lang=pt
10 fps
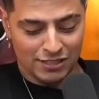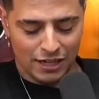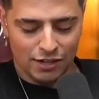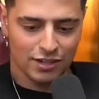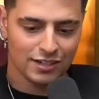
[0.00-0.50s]

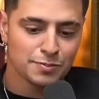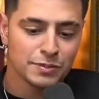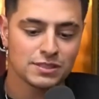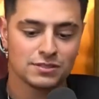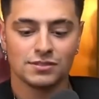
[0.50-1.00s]
Agora, tipo
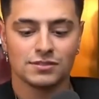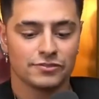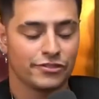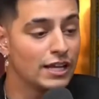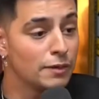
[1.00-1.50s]
assim,
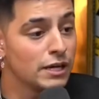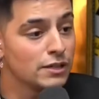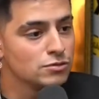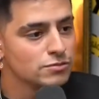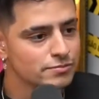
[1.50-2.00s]
fala, mano.